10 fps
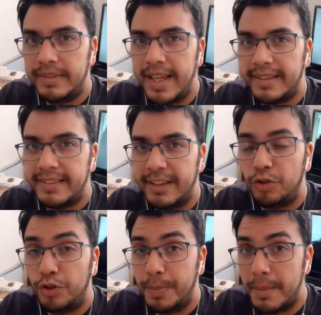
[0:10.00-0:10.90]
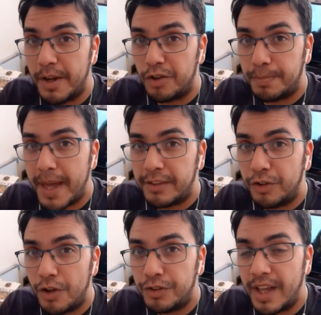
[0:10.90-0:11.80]
desde sus primeros
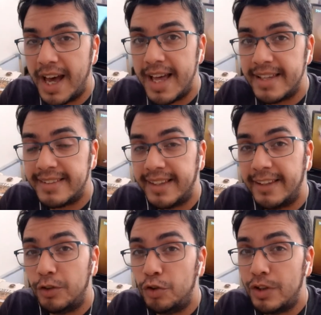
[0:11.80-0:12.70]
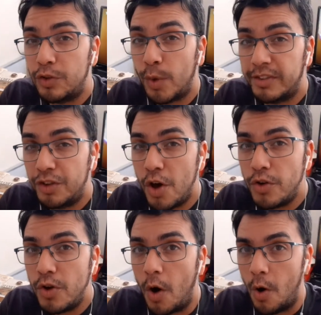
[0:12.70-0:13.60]
pasos hasta su
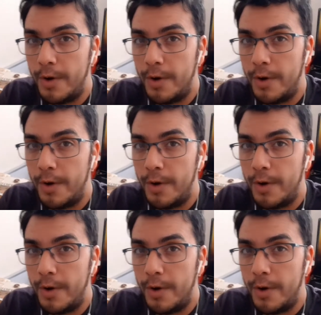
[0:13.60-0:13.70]
situación